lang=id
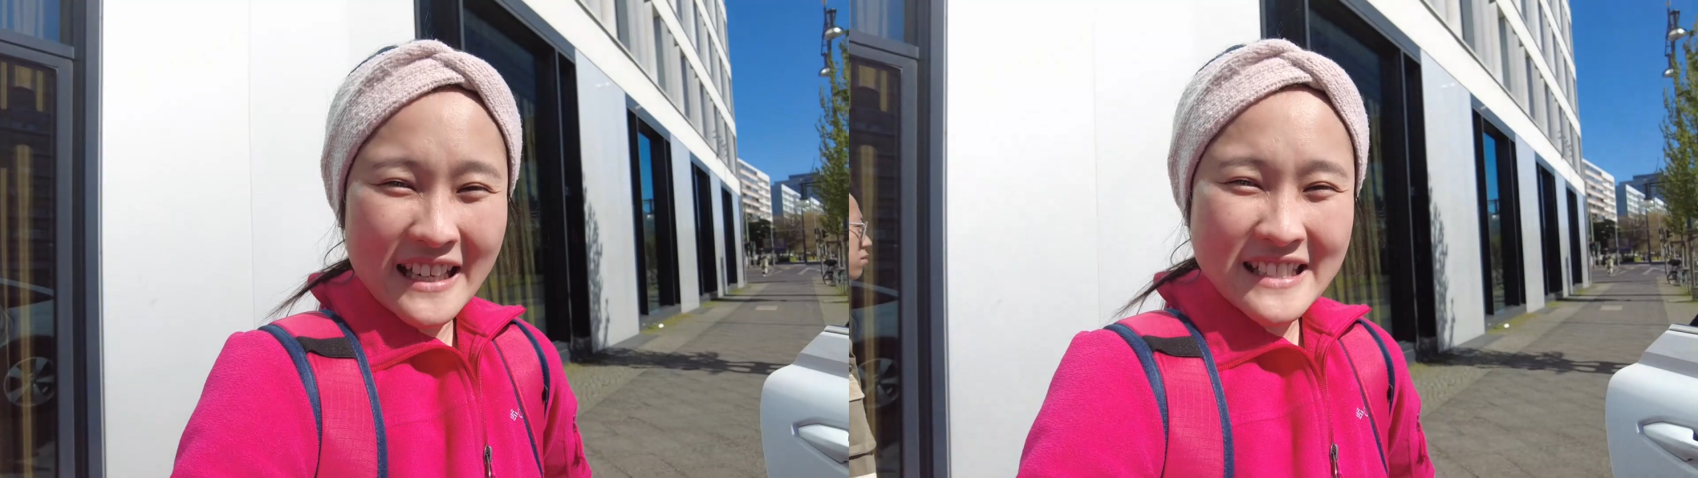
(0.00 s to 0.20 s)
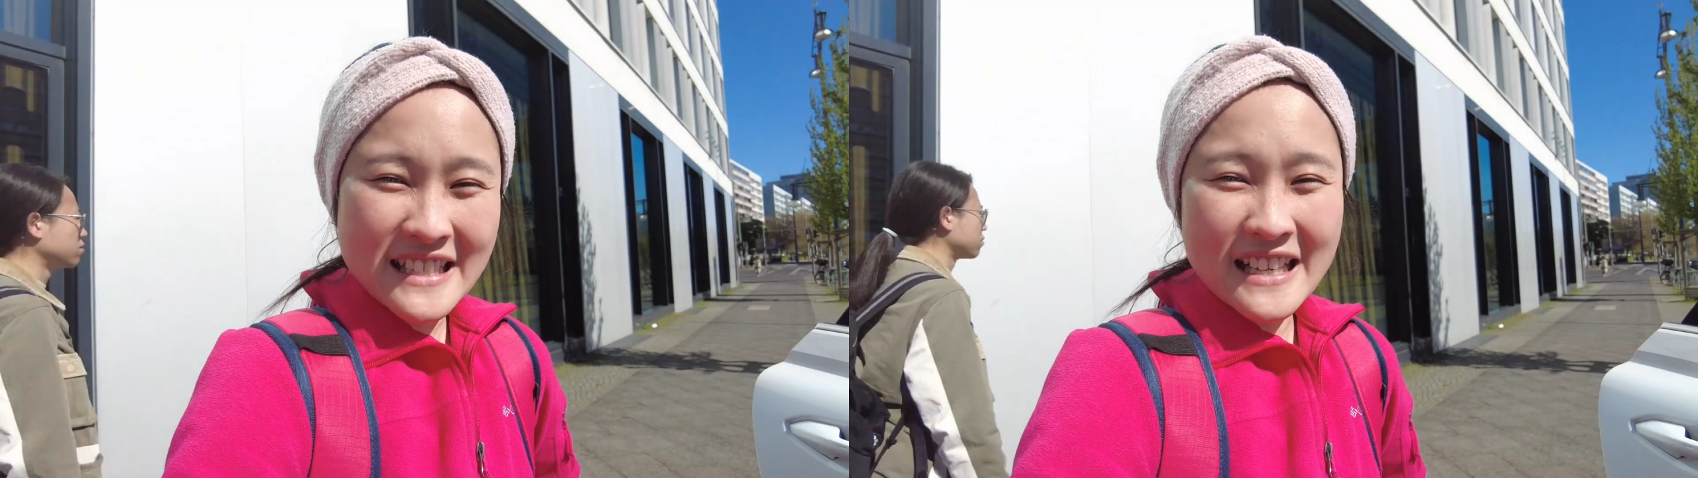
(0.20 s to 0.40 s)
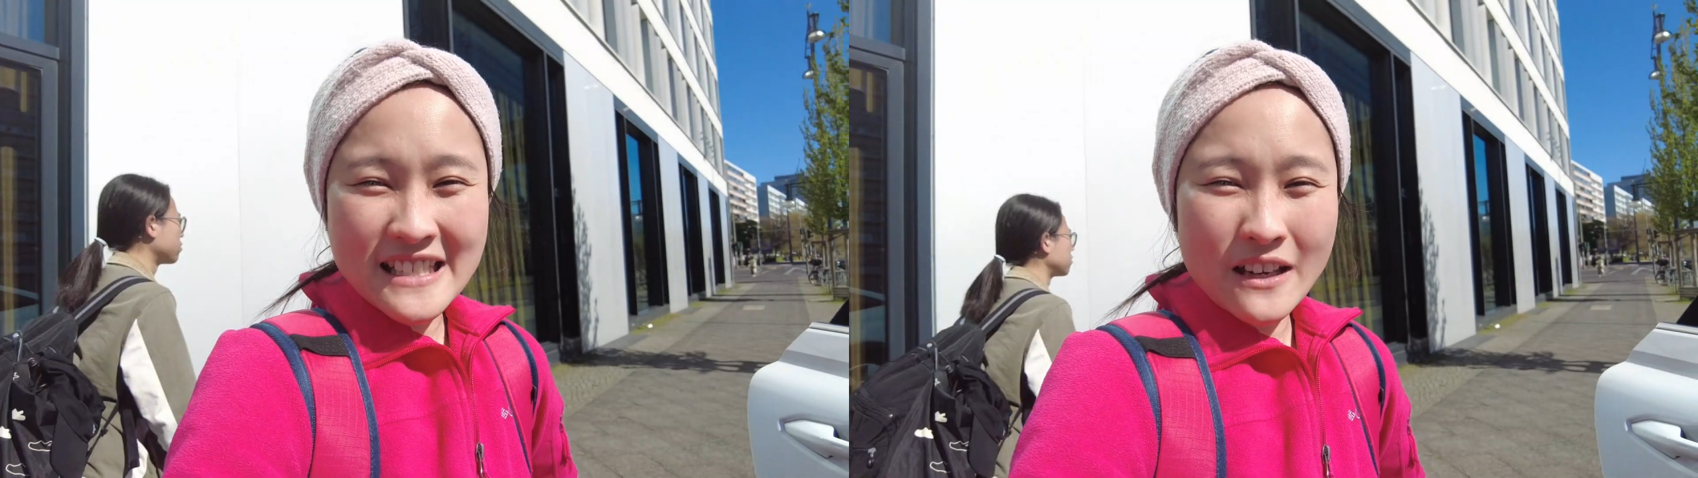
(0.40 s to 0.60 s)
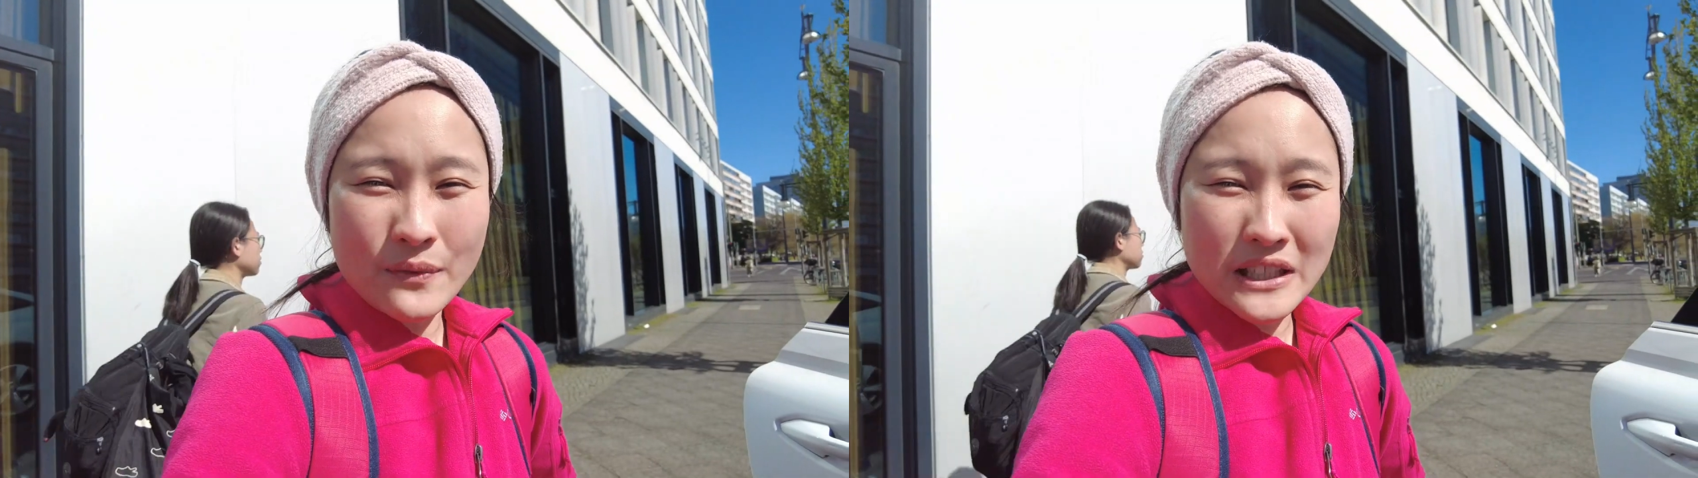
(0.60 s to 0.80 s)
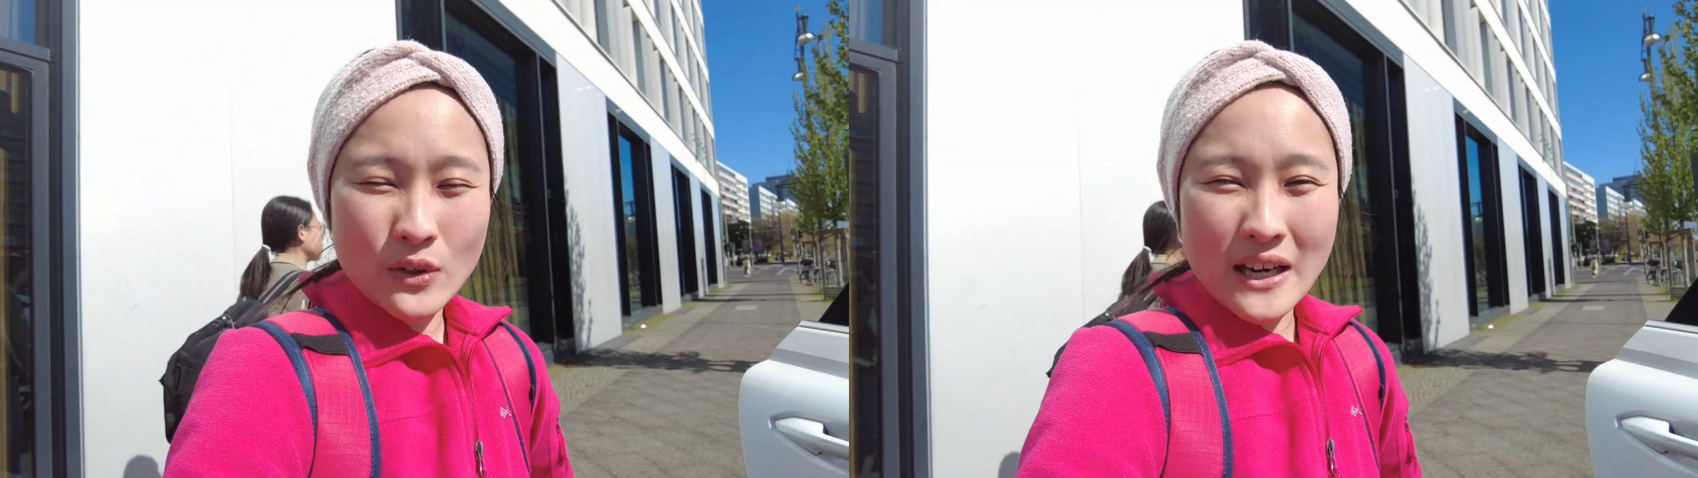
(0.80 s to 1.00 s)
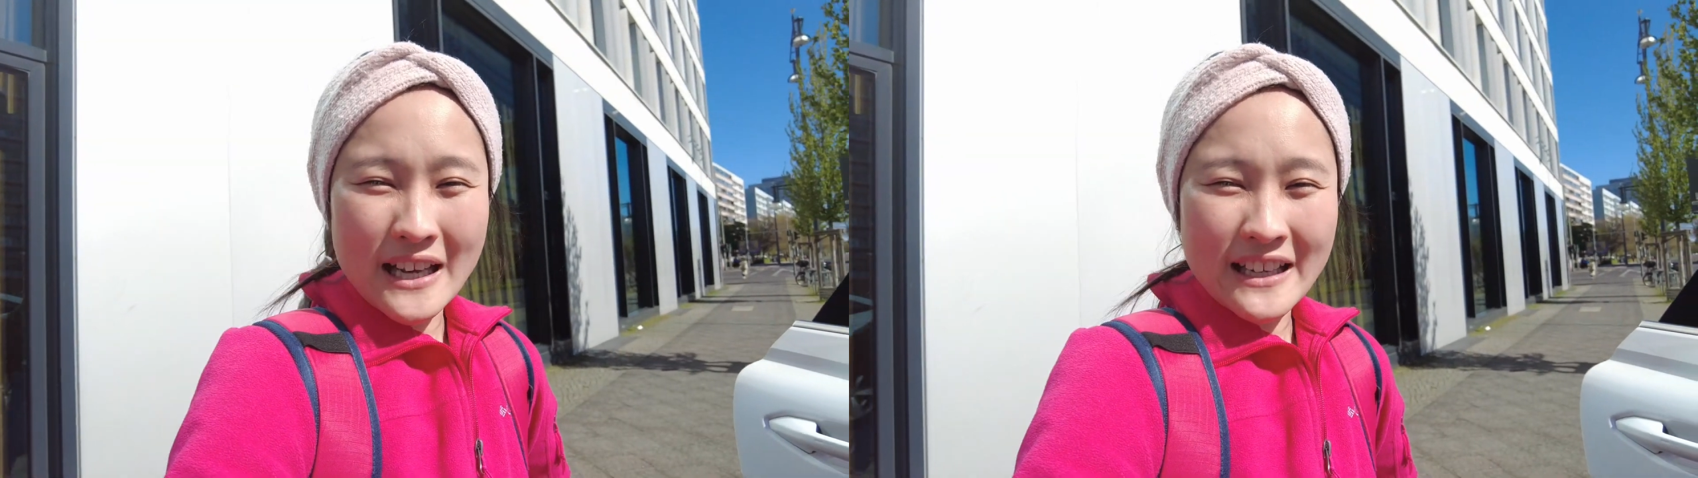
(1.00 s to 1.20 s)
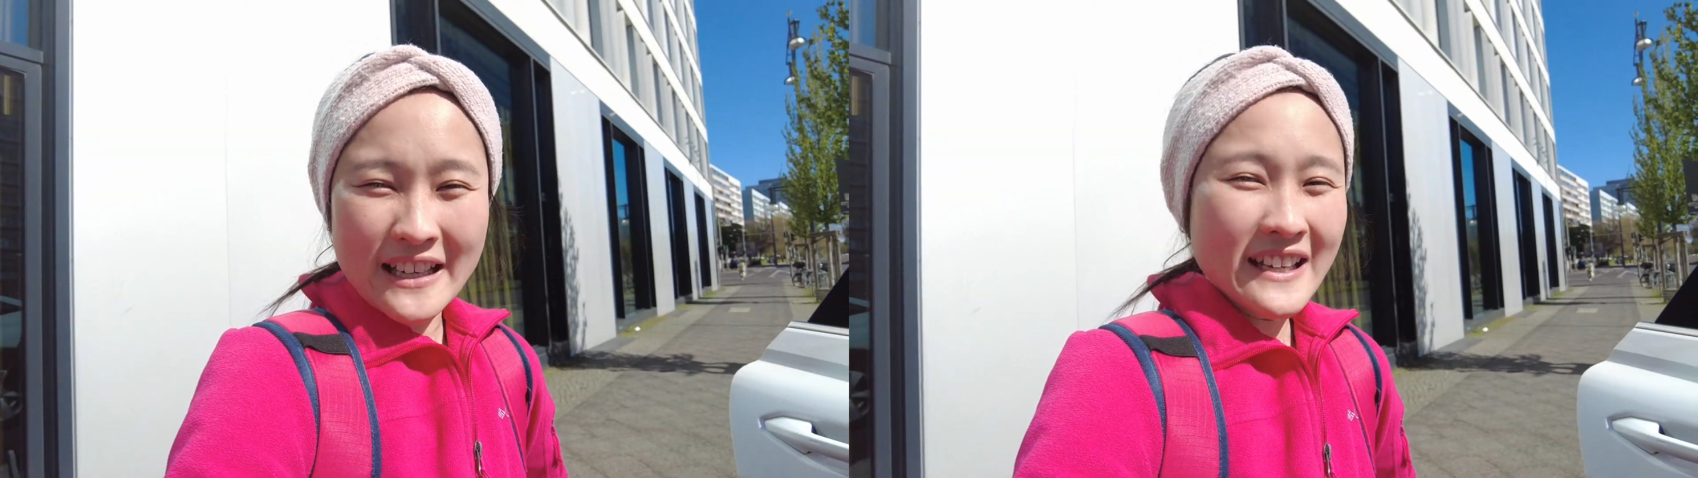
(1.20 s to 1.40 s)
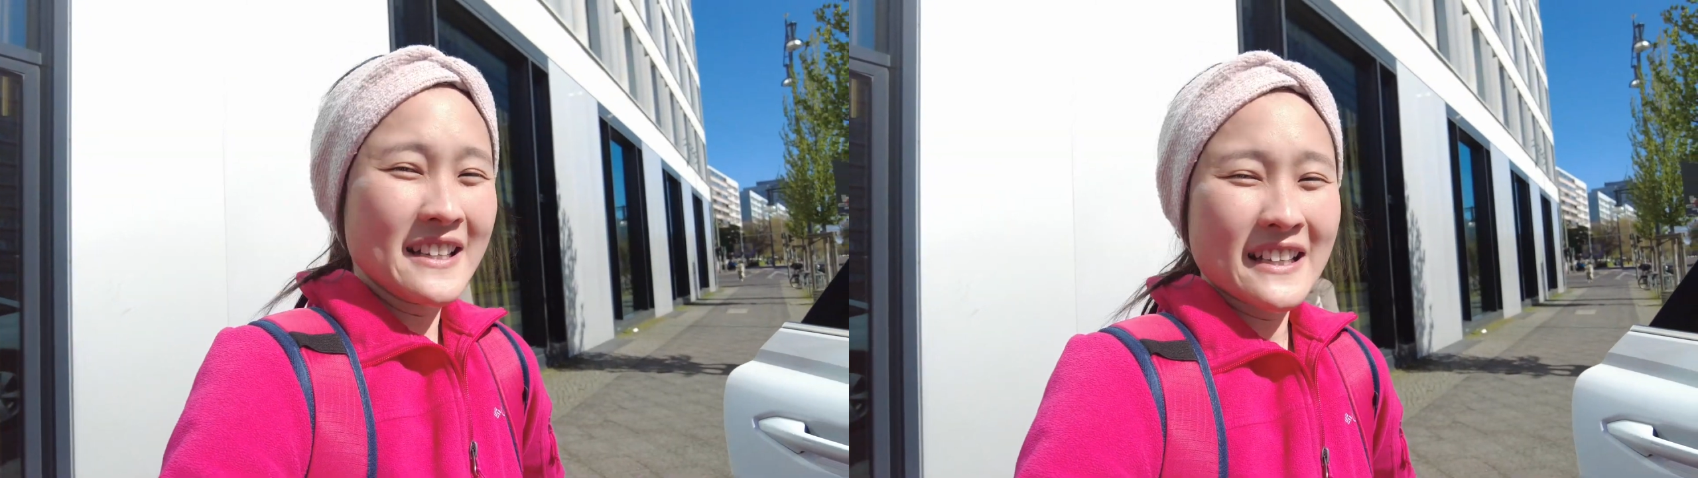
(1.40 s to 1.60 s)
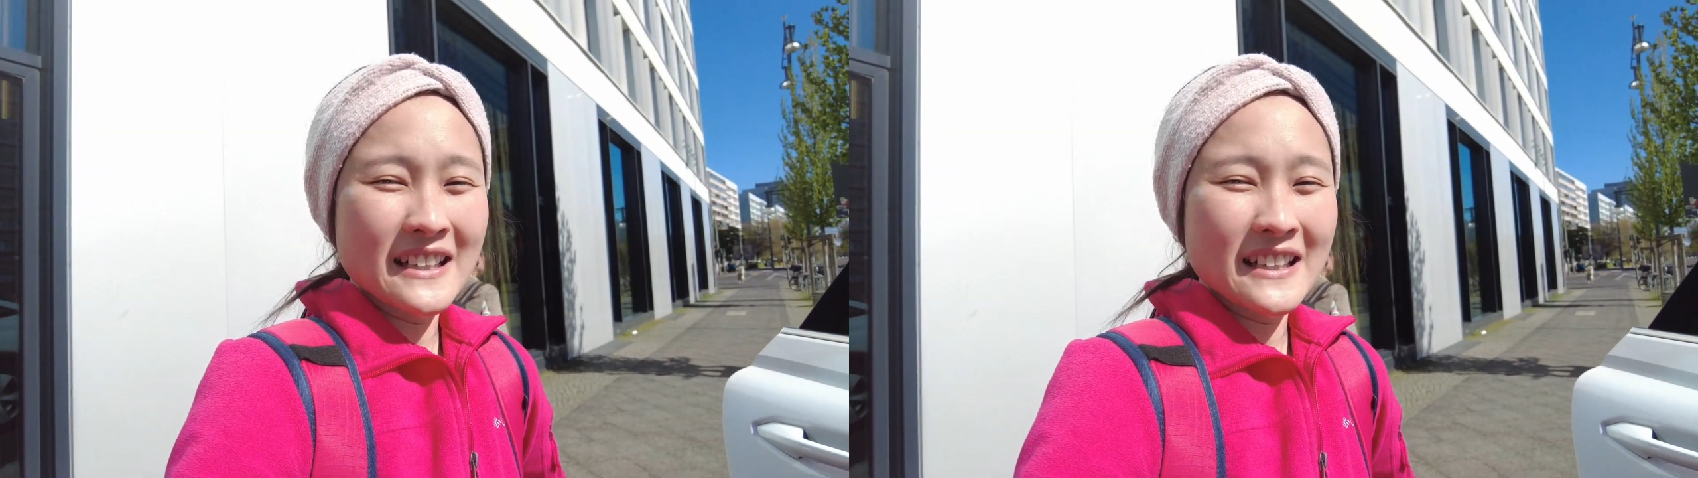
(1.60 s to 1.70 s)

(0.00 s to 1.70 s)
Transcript: kalian jalan-jalan virtual lagi nih